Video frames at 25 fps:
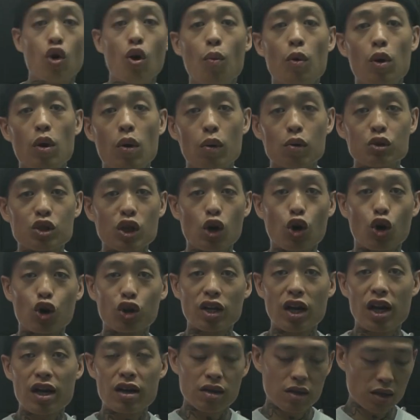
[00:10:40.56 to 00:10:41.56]
¿Cómo lo vamos a
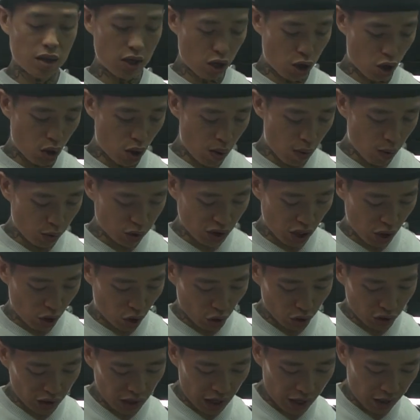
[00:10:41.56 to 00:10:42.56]
cortar? Lo vamos a
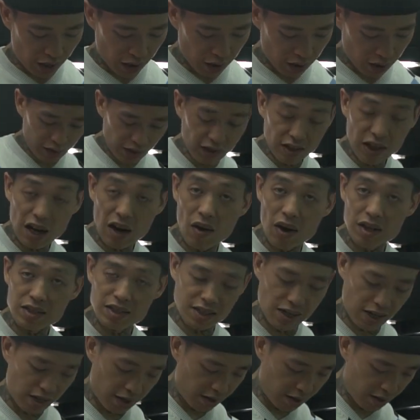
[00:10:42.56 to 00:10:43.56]
cortar desde la
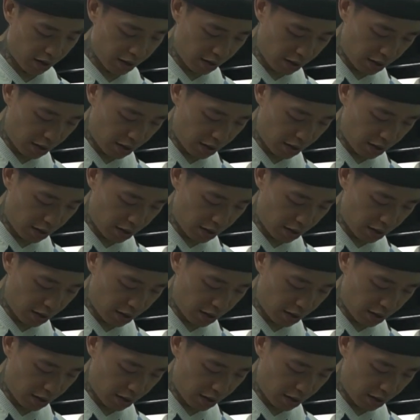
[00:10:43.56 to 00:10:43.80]
base